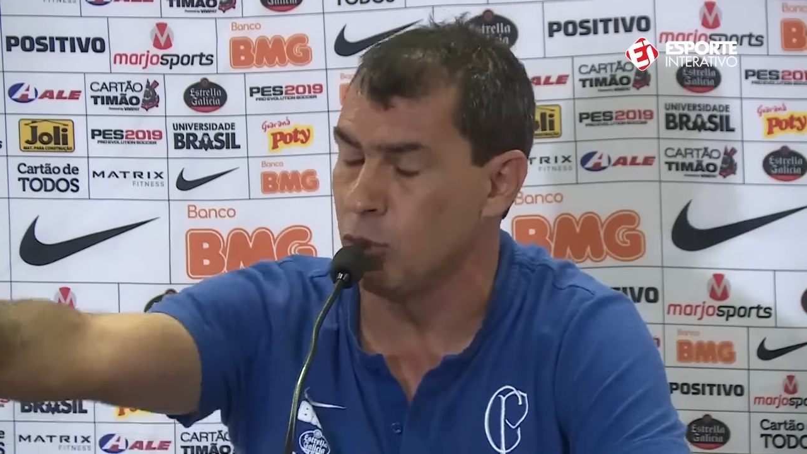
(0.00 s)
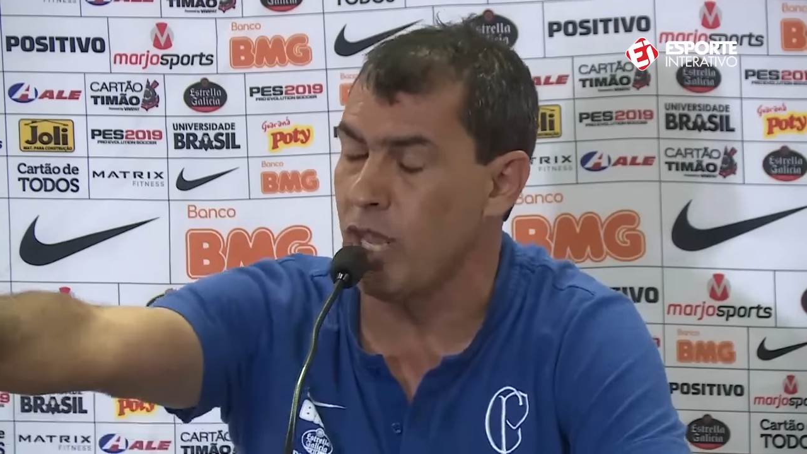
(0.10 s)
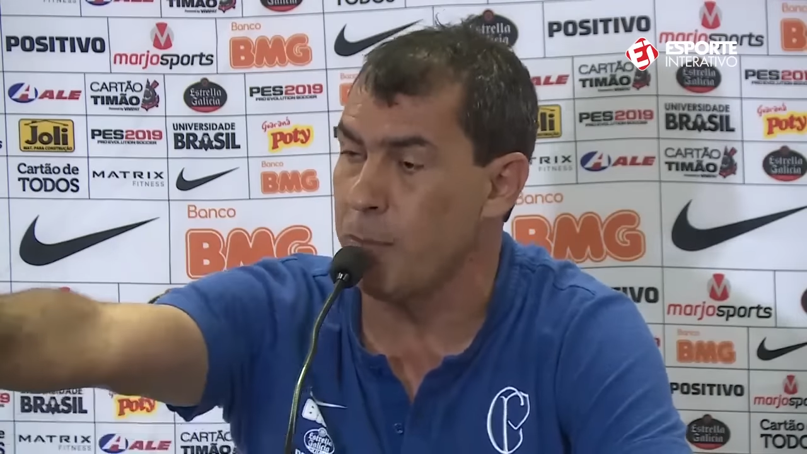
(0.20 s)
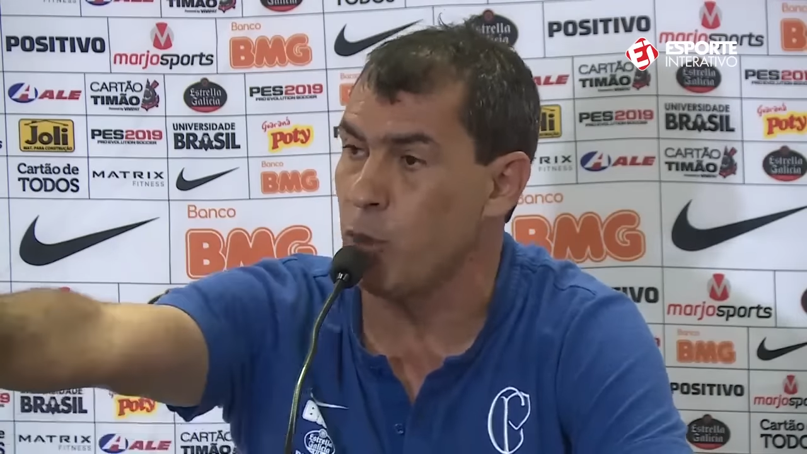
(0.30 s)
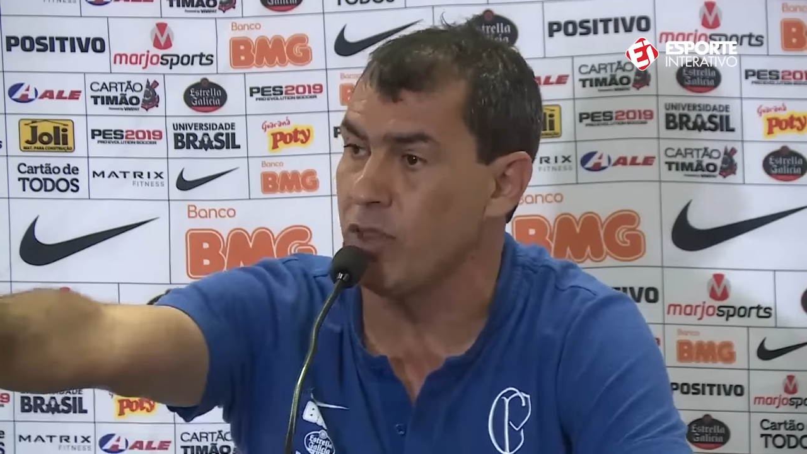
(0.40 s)
não,
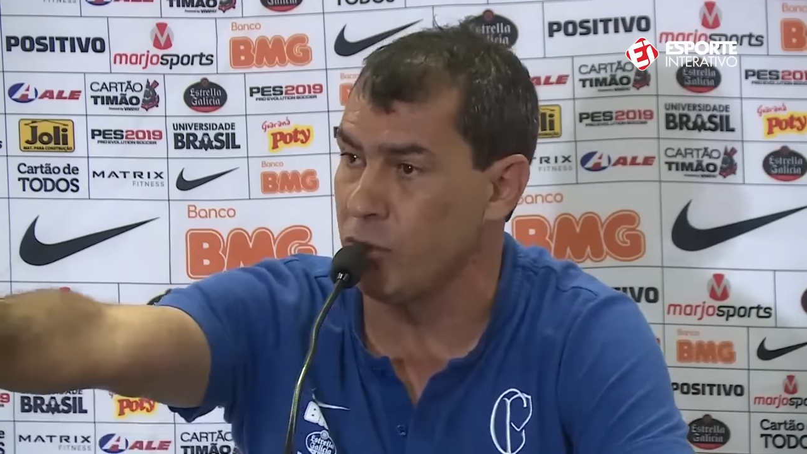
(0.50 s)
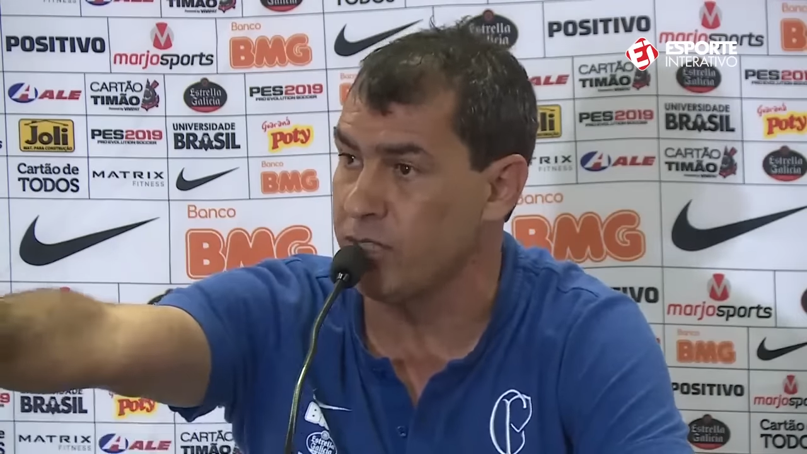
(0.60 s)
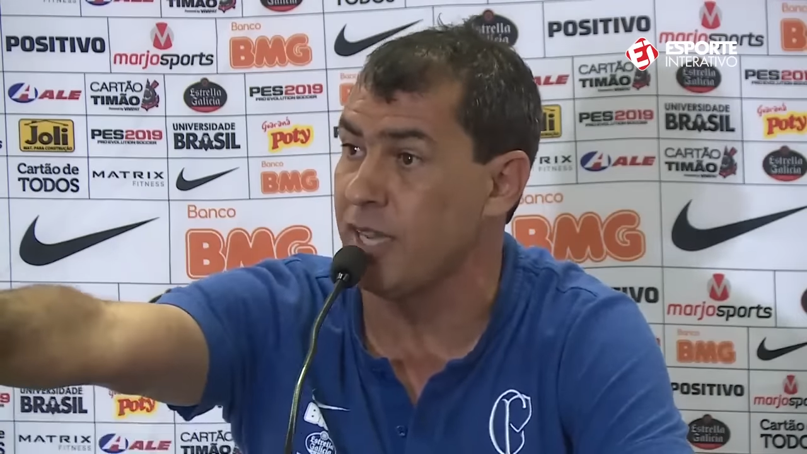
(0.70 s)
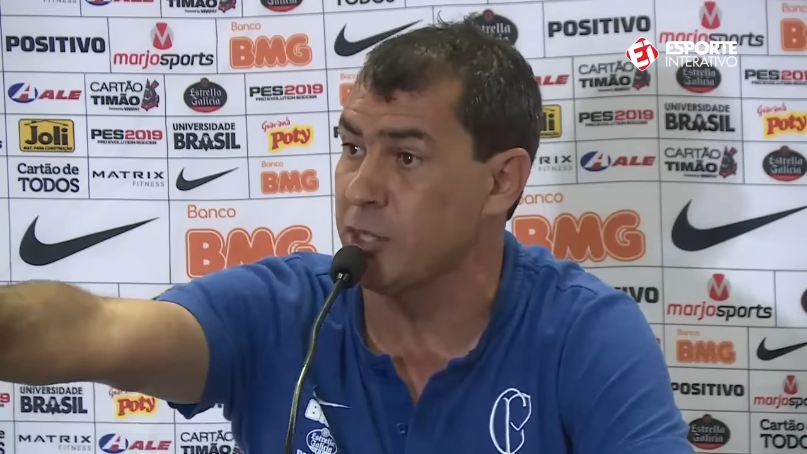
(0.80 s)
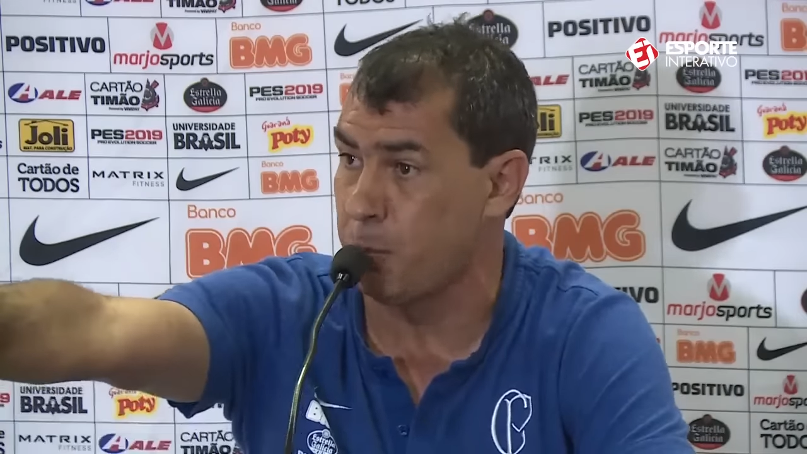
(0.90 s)
o tempo não, que
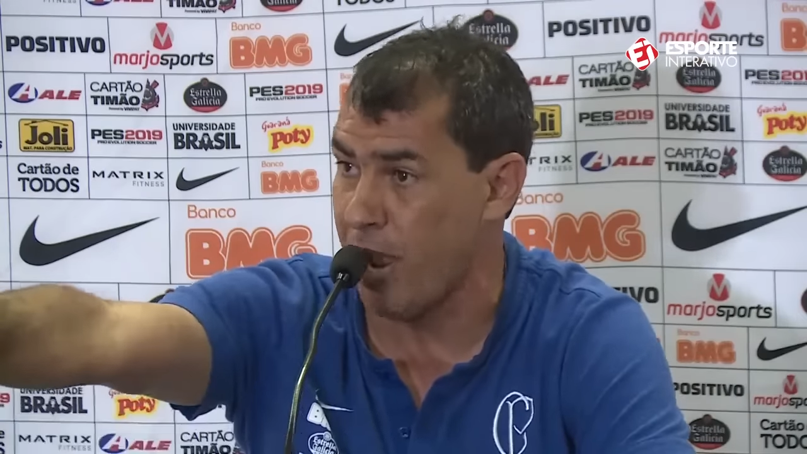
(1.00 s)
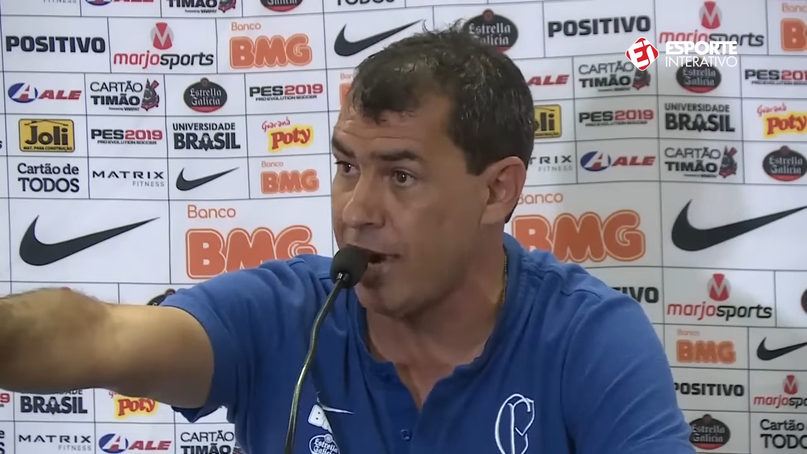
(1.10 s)
vocês